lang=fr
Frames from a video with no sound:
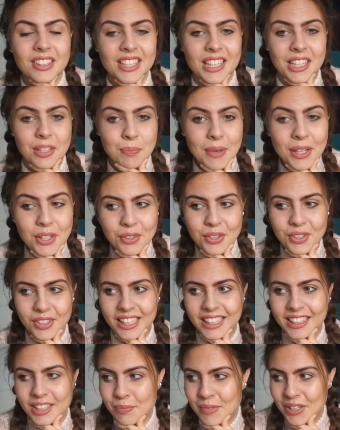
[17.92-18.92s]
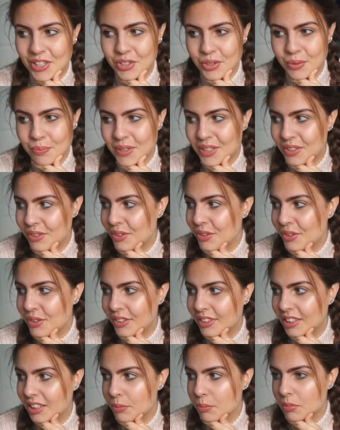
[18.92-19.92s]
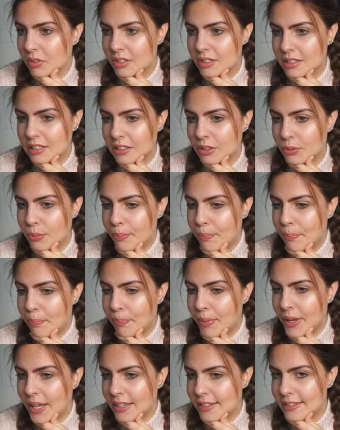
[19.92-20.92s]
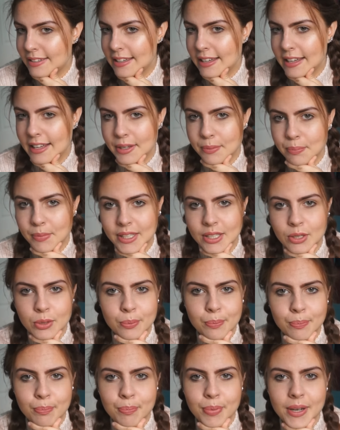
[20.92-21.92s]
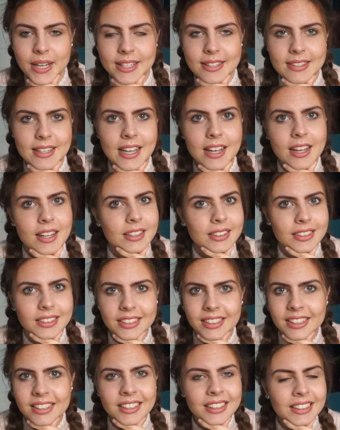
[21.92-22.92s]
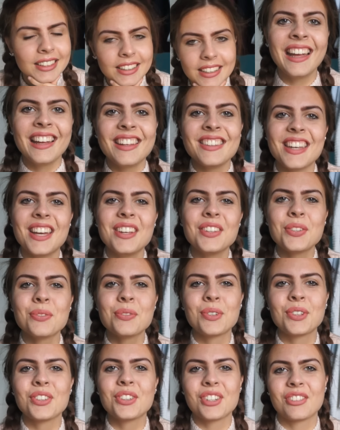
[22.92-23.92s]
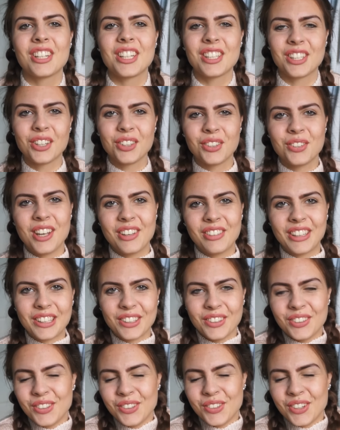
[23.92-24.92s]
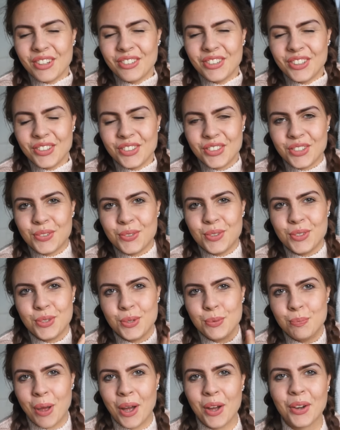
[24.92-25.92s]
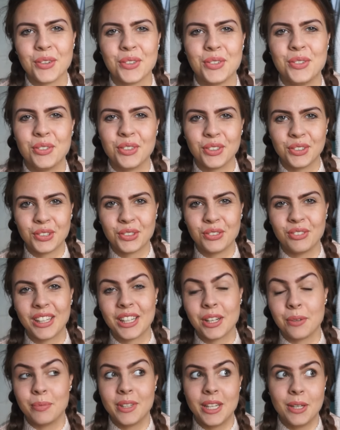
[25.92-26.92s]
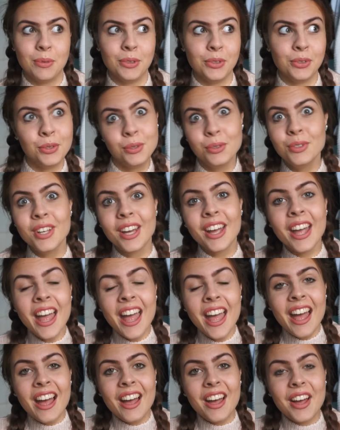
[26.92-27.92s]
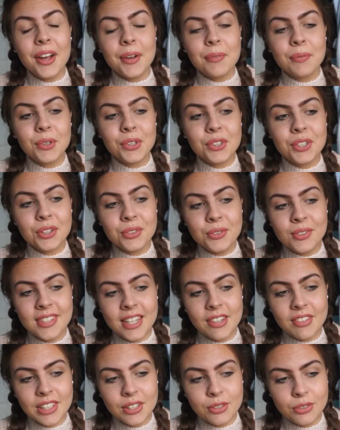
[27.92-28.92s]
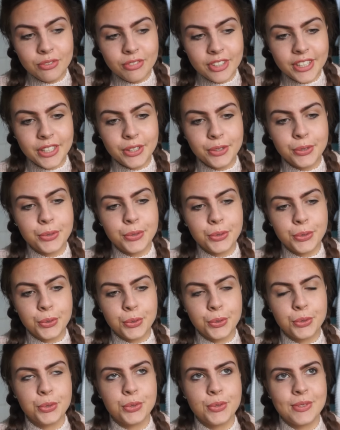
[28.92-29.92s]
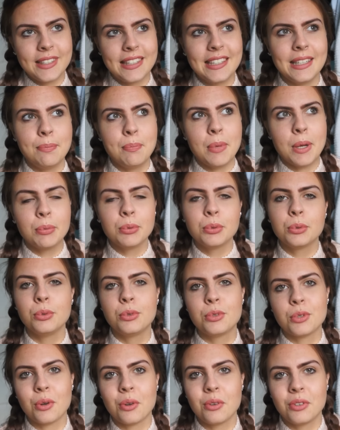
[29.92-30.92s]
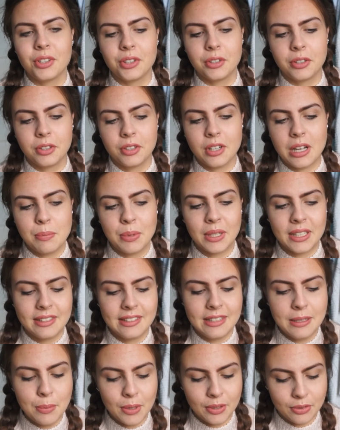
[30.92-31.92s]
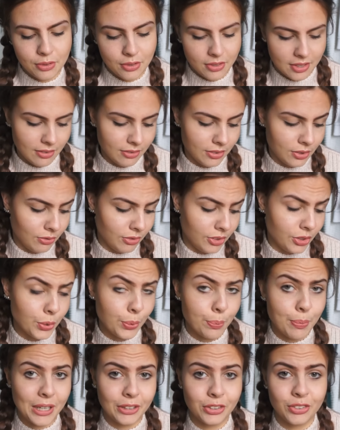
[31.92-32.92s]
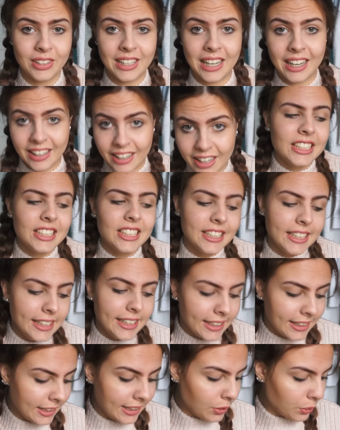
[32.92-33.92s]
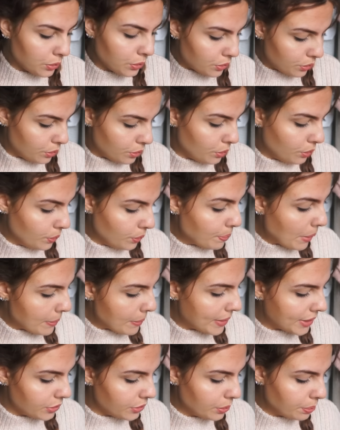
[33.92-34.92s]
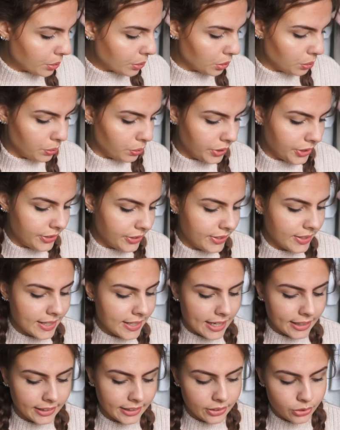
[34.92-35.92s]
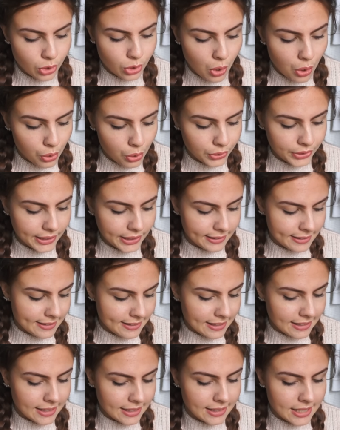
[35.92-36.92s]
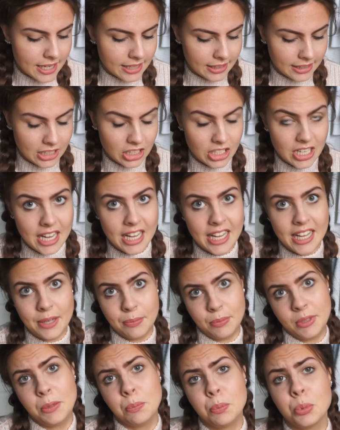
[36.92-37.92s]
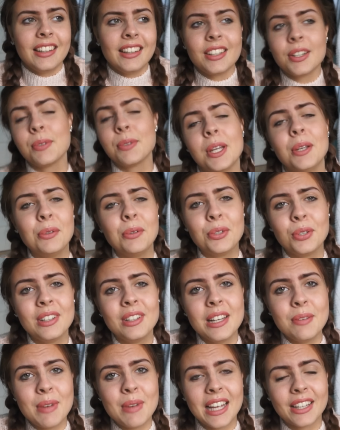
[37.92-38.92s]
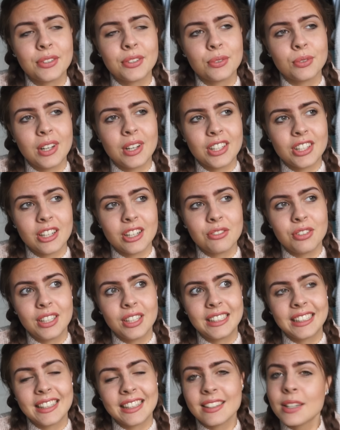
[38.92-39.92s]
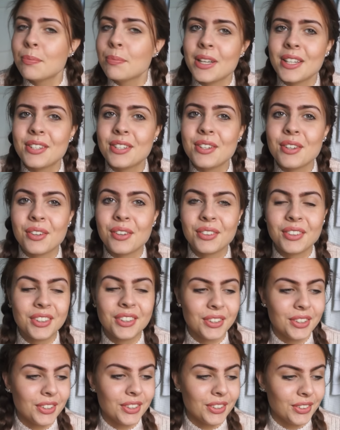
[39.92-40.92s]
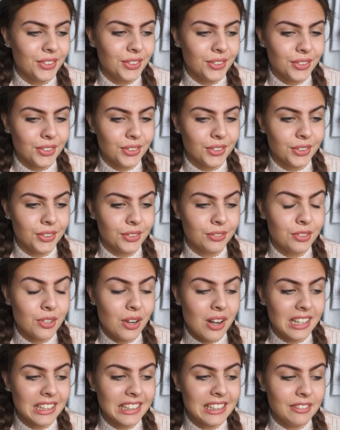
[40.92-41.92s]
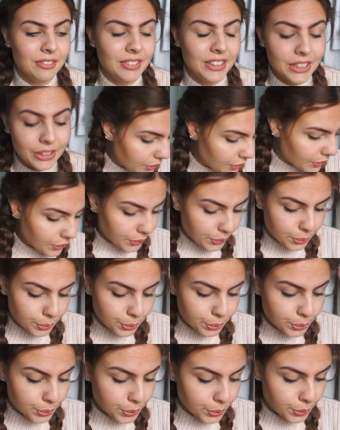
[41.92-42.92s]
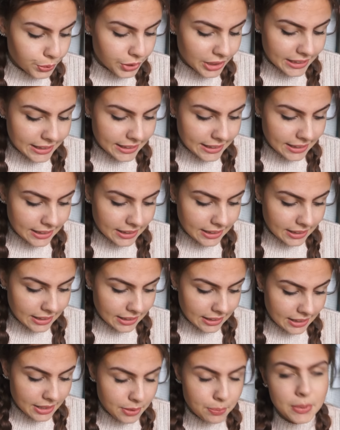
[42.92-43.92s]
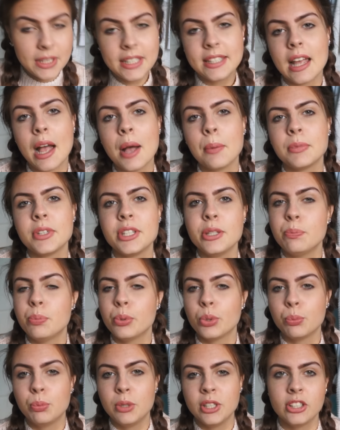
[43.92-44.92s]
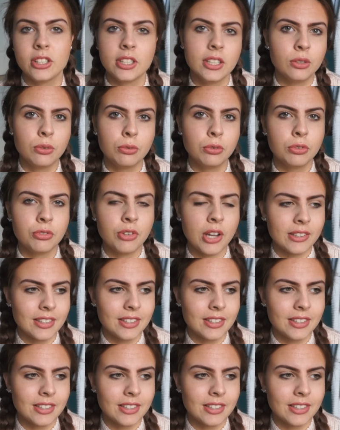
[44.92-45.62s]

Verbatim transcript: J'arrête pas de regarder ma chambre parce que honnêtement c'est le bazar, mais le bazar. Salut tout le monde, je reviens aujourd'hui avec une nouvelle vidéo, je suis super heureuse de vous retrouver comme d'habitude. Euh, aujourd'hui ça va être une vidéo que je sais pas beaucoup de gens euh, apprécient parce que ça va être une vidéo partenariat. J'ai reçu pas mal de produits ces derniers temps et ça date déjà un petit peu. Et comme d'habitude les marques sont à chaque fois très impatientes euh, de voir les vidéos et du coup j'étais limite un petit peu obligée de vous faire